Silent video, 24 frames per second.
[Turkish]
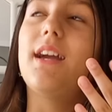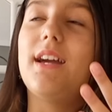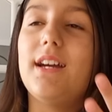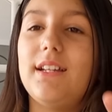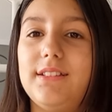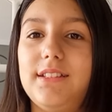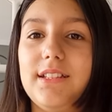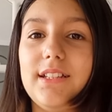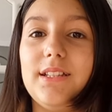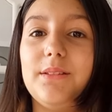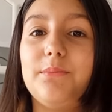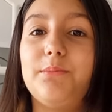
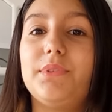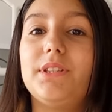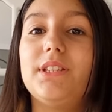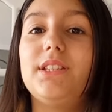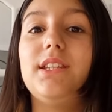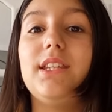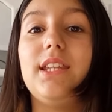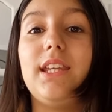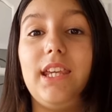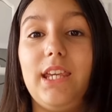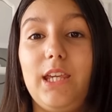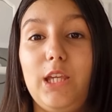
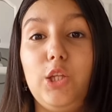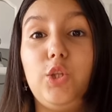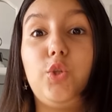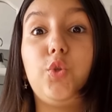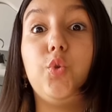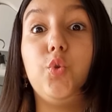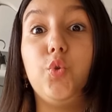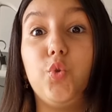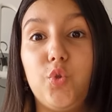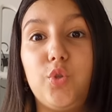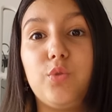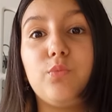Kanalımın ilk
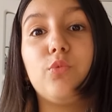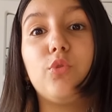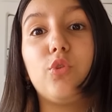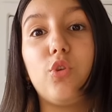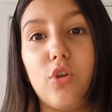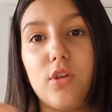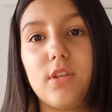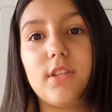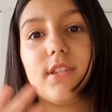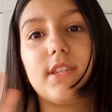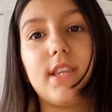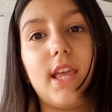yüzümü
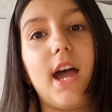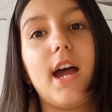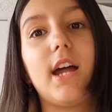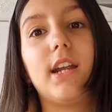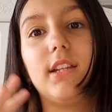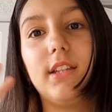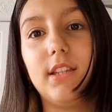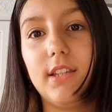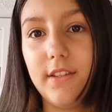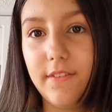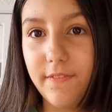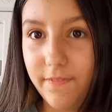
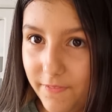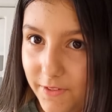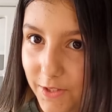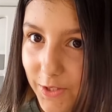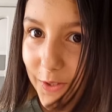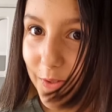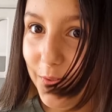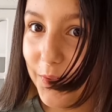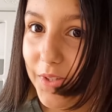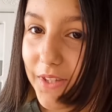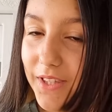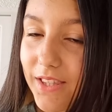gösterdiğim
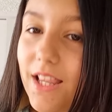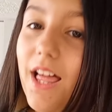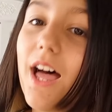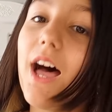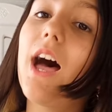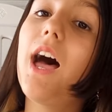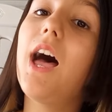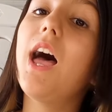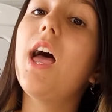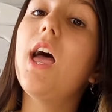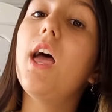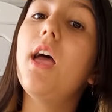
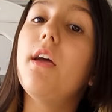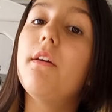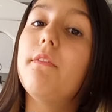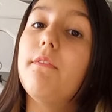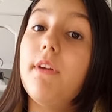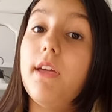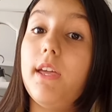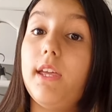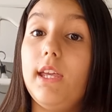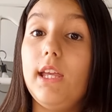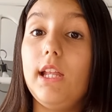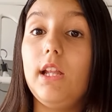videosuna
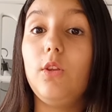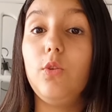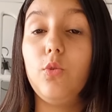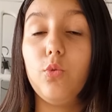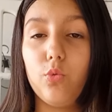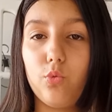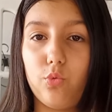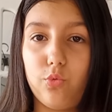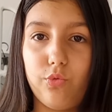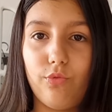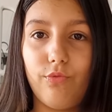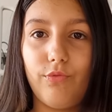ve ilk
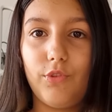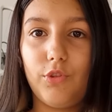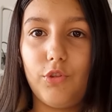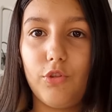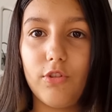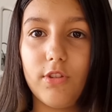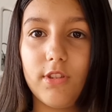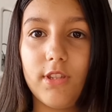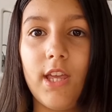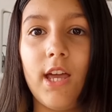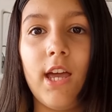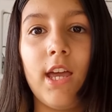uzun
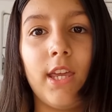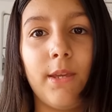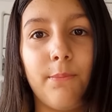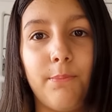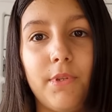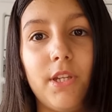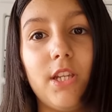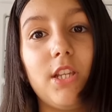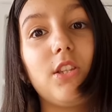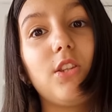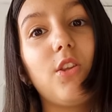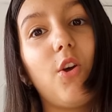videosuna
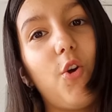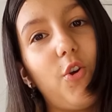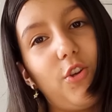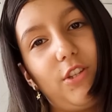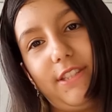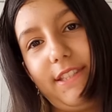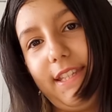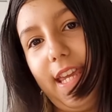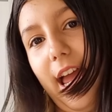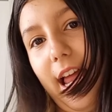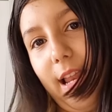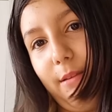hepiniz
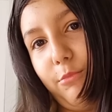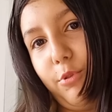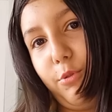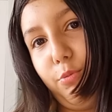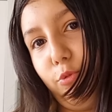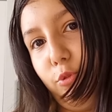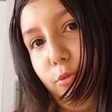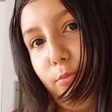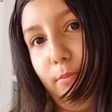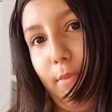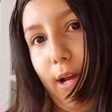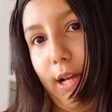hoş gelmiş
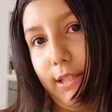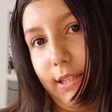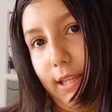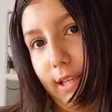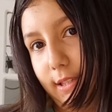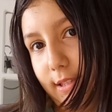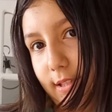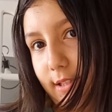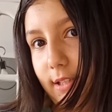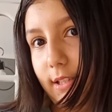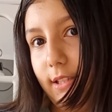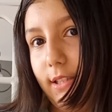
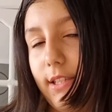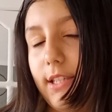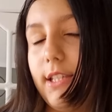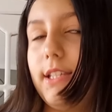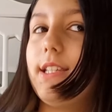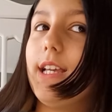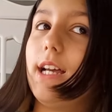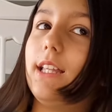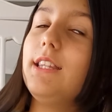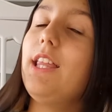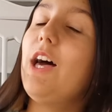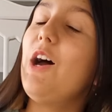bulunmaktasınız.
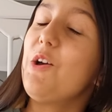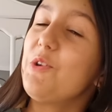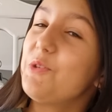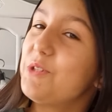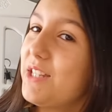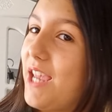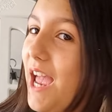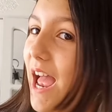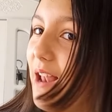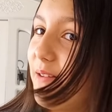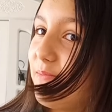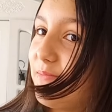İnşallah hoş
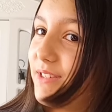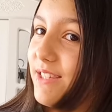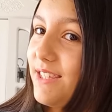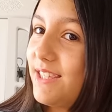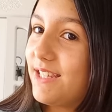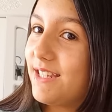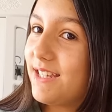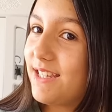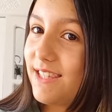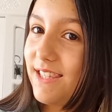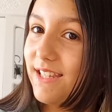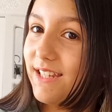
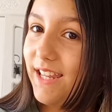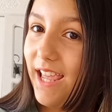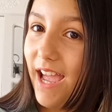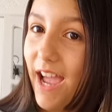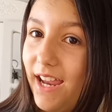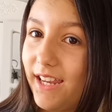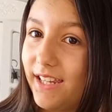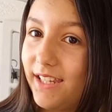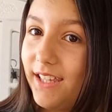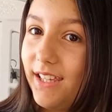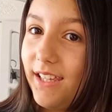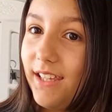gelmişsinizdir
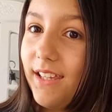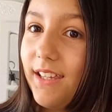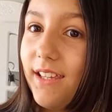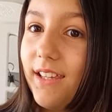yani.